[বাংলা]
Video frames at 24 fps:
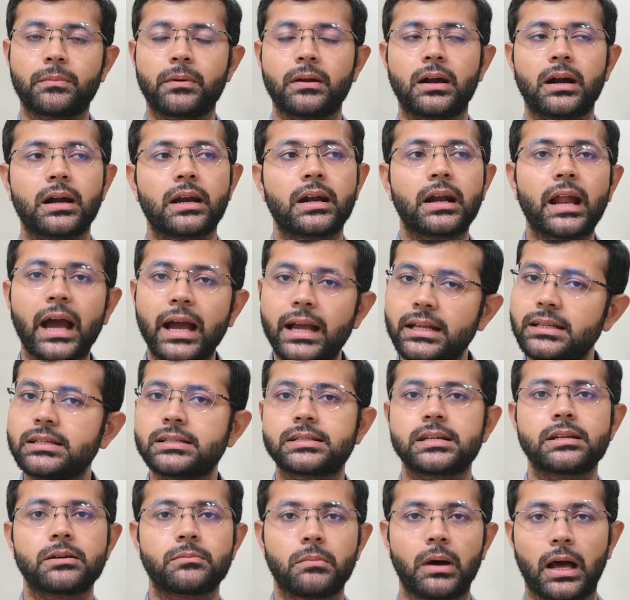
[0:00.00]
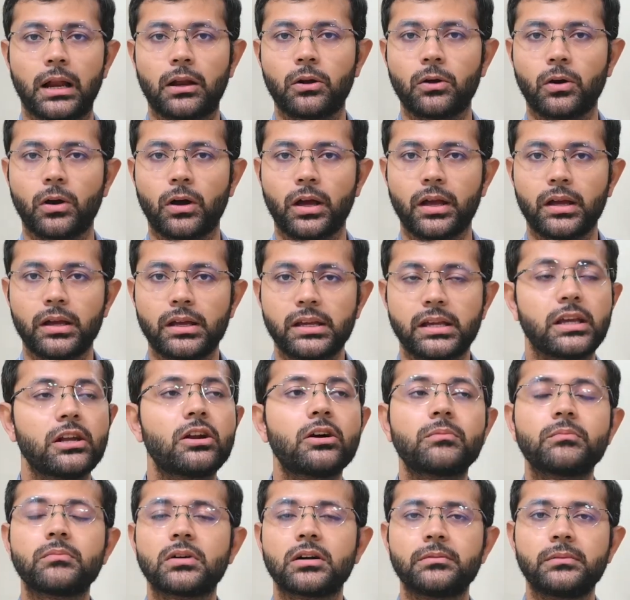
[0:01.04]
আপনার ডাইজেশন ভালো হয়
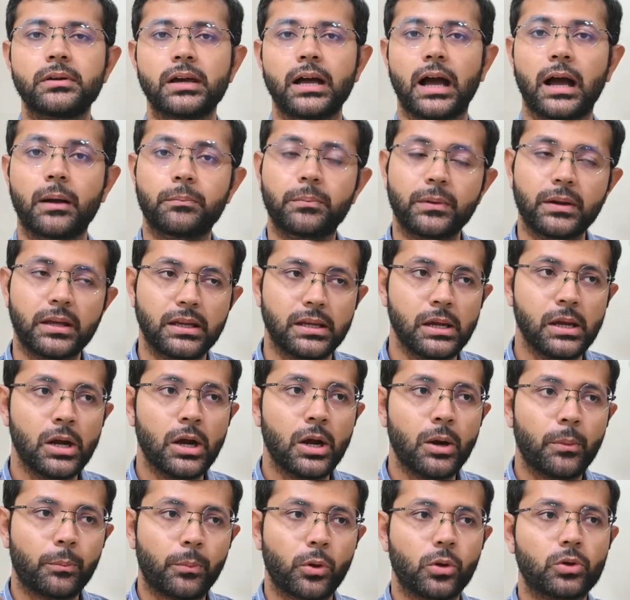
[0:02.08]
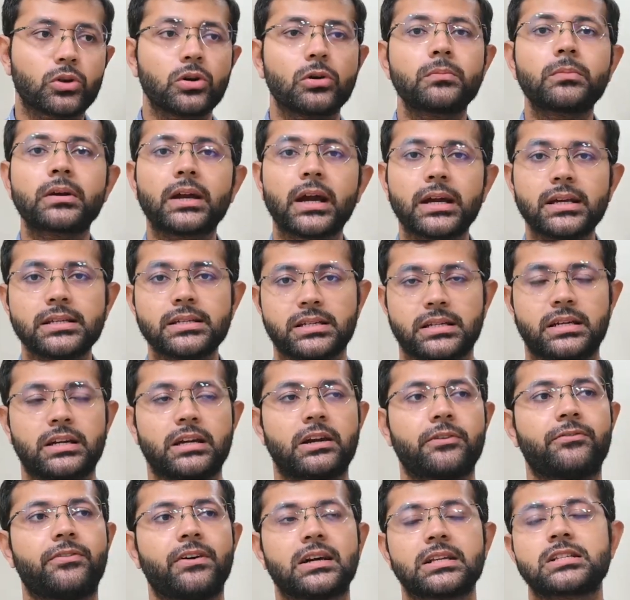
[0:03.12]
কীরমভাবে আপনি প্রথম
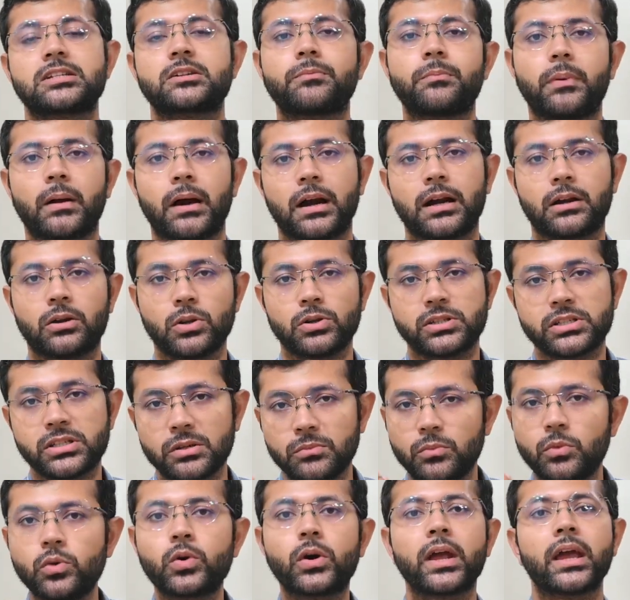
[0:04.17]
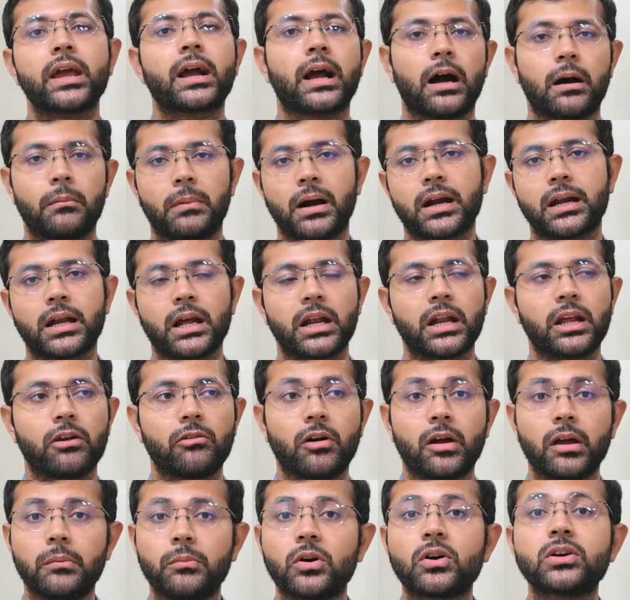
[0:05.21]
ডাইজেশনের ফার্স্ট পার্ট হচ্ছে মুখে খাবারটা
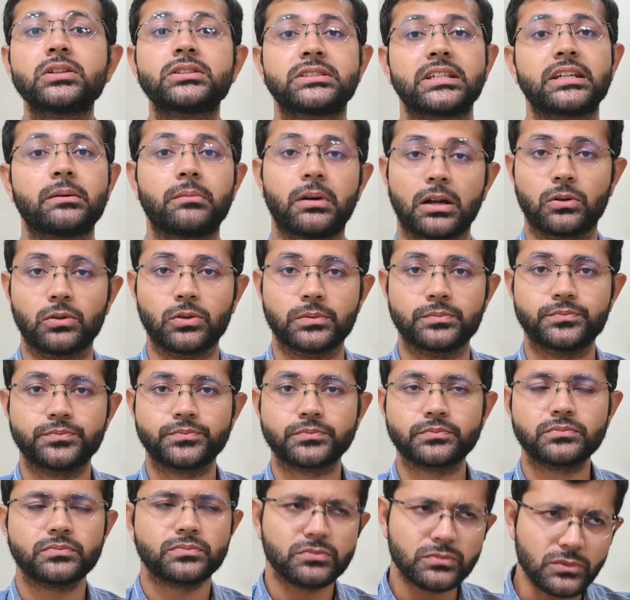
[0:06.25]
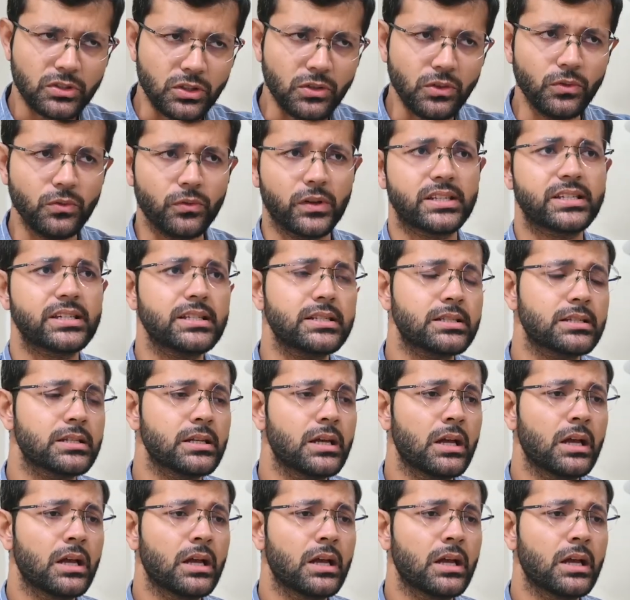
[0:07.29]
নেওয়া এবং চেবানো উইচ ইজ